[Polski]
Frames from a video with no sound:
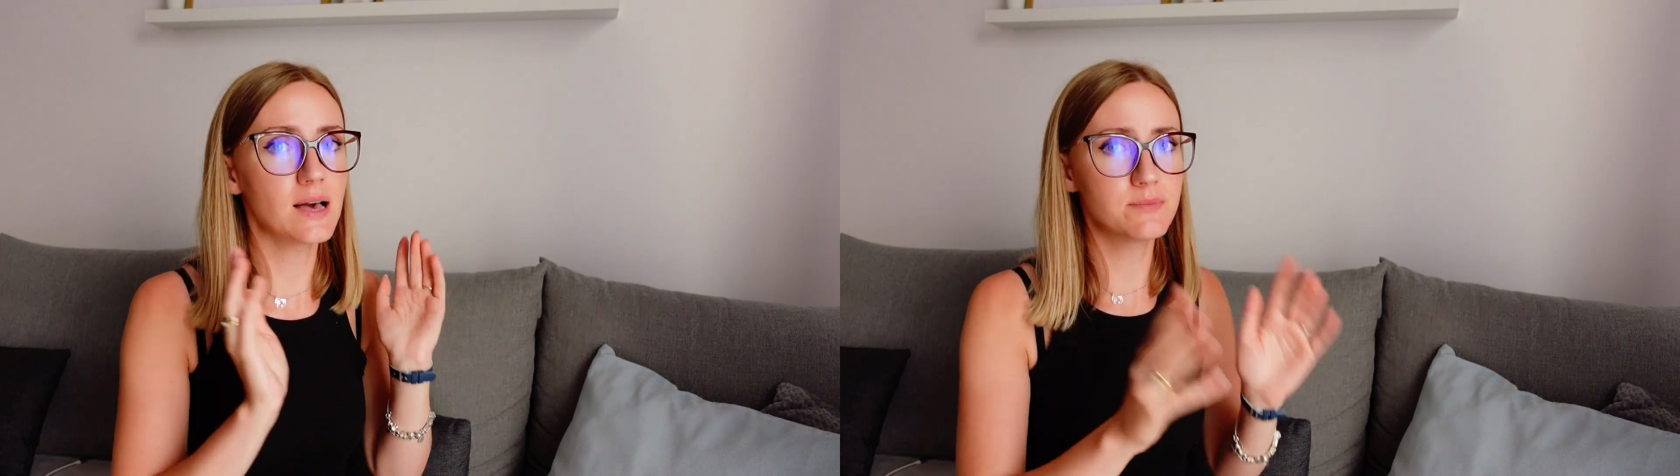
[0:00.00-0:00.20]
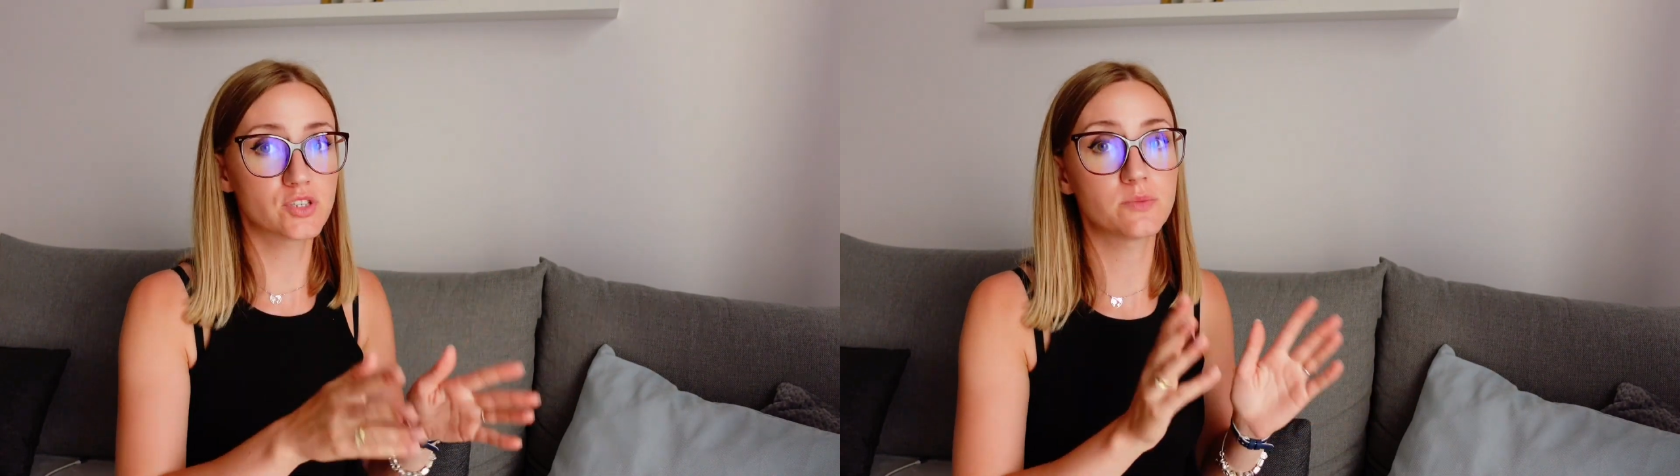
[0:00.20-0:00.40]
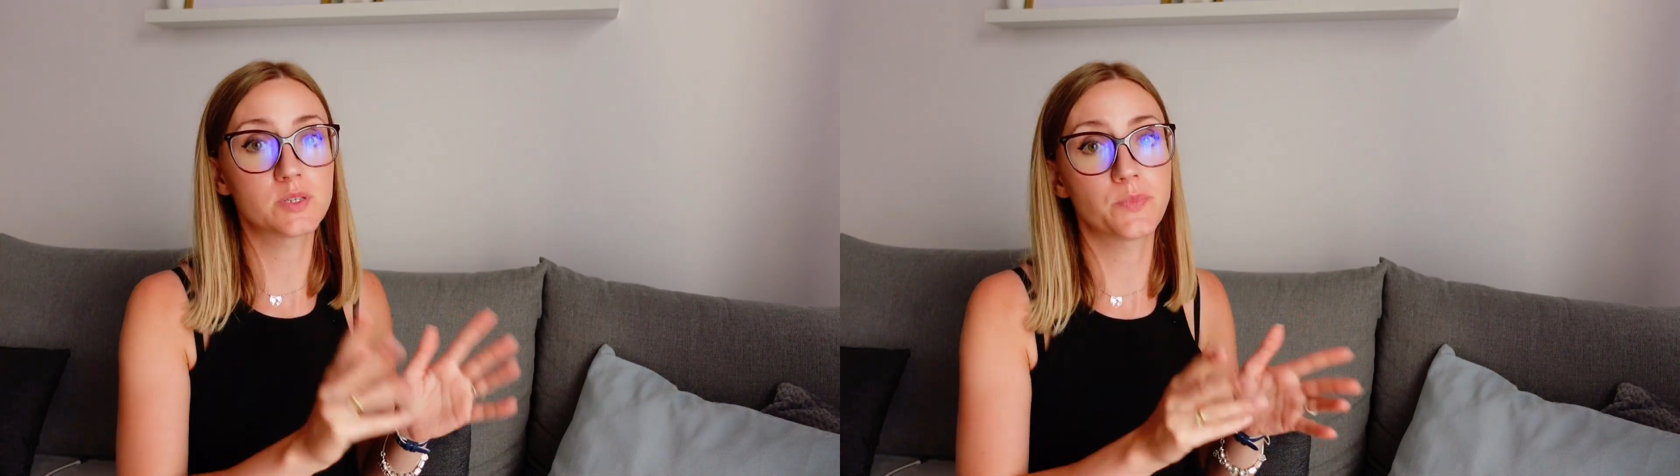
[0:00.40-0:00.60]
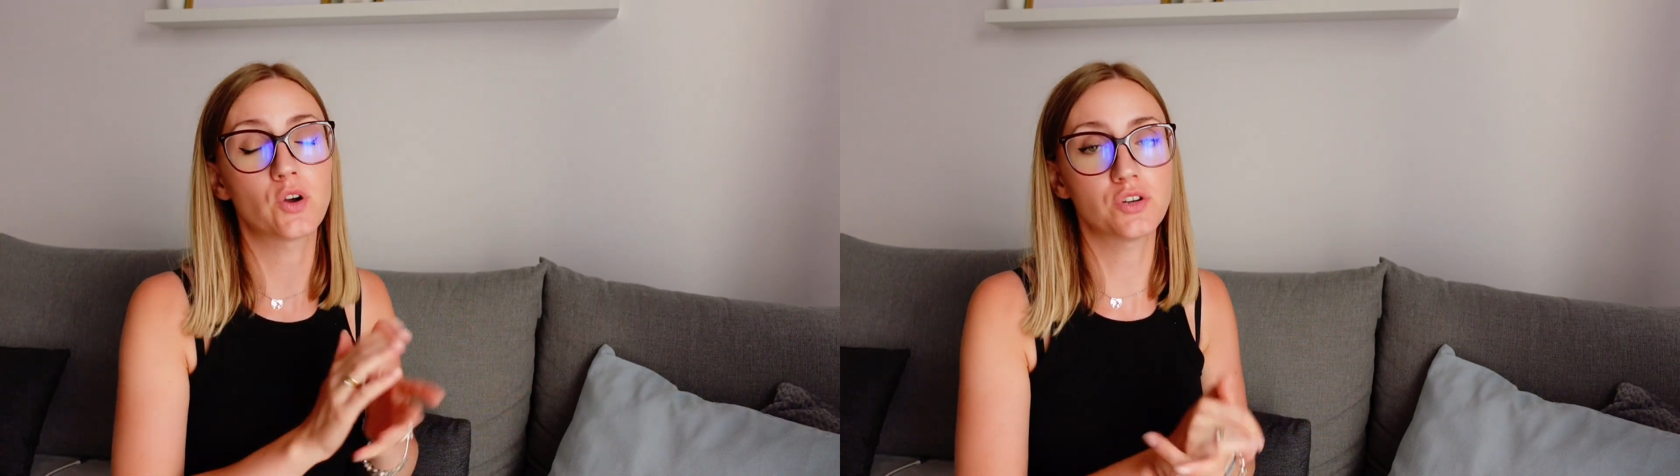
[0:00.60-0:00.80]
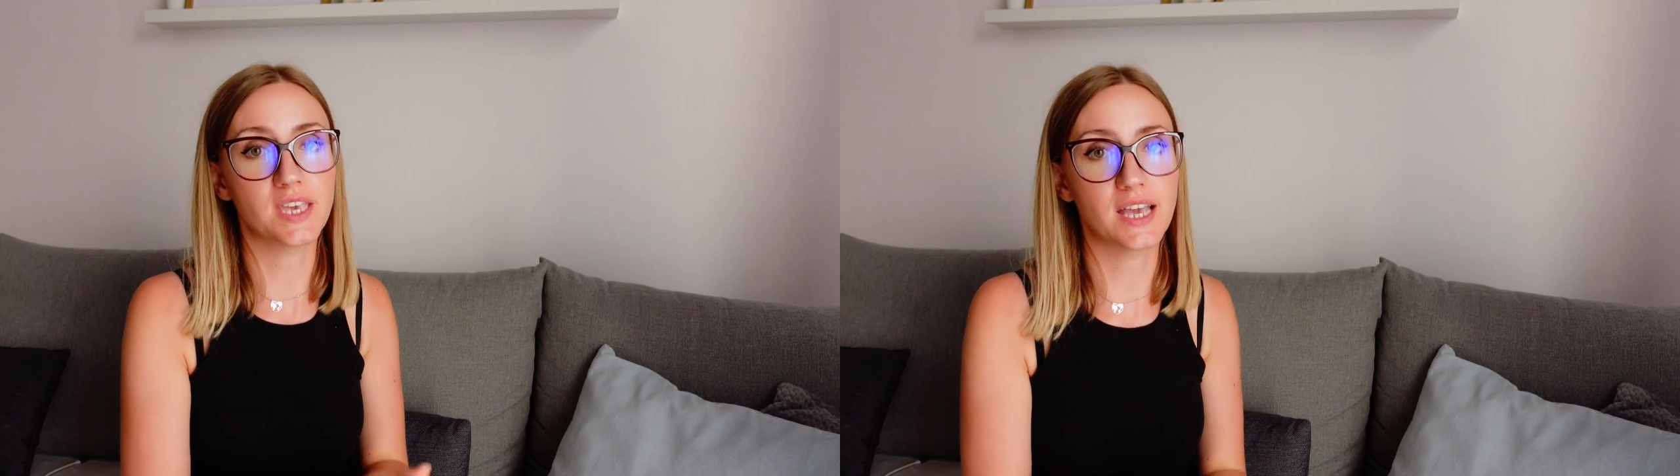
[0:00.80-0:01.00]
a my sobie
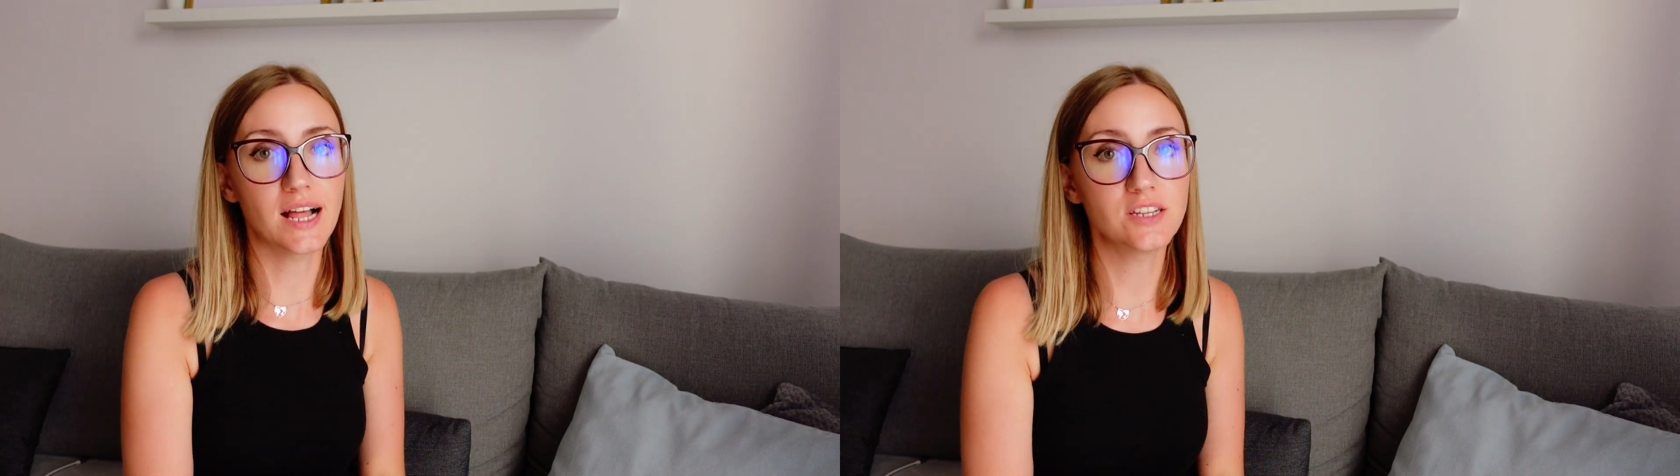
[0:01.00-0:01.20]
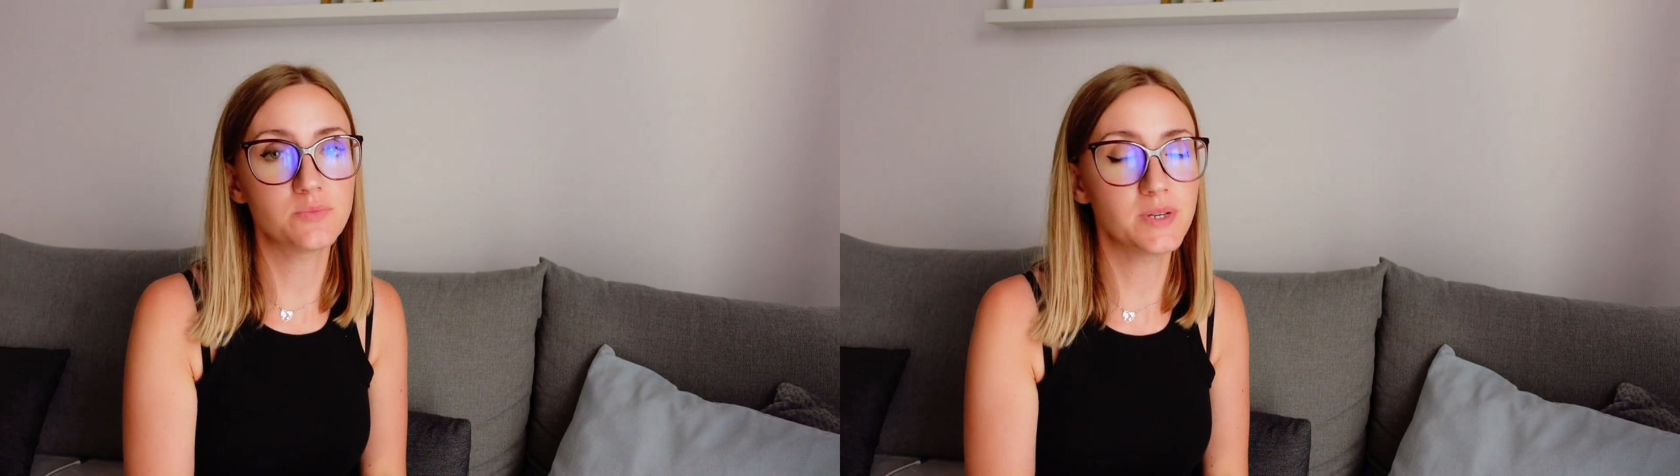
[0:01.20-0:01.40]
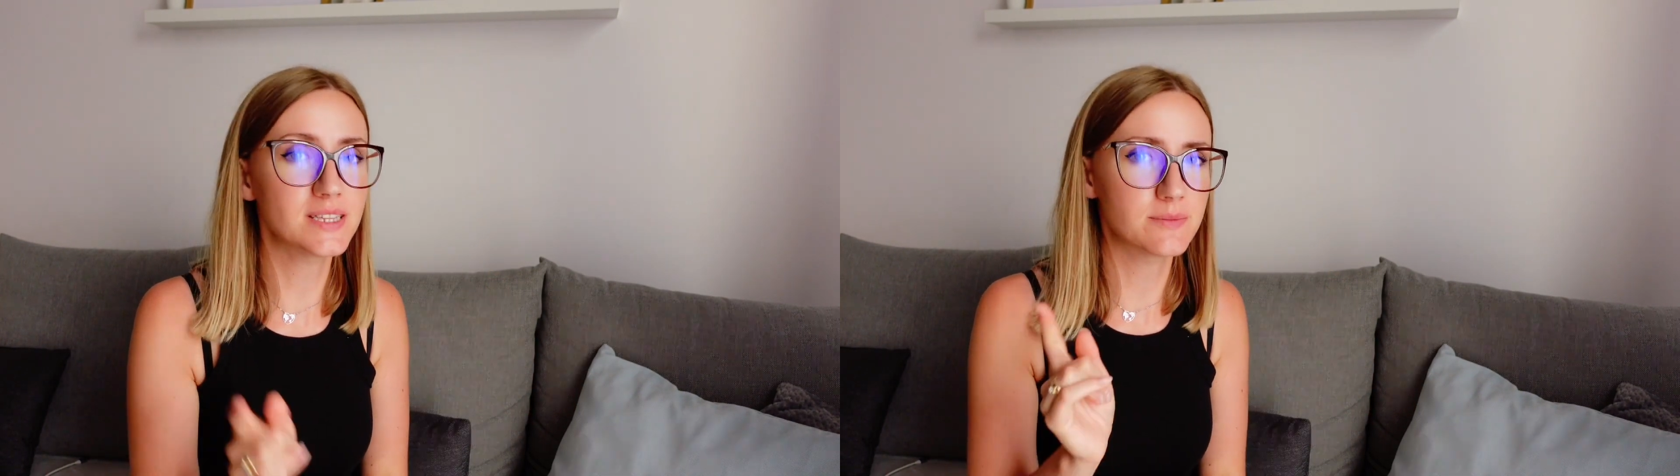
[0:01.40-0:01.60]
spokojnie jechaliśmy i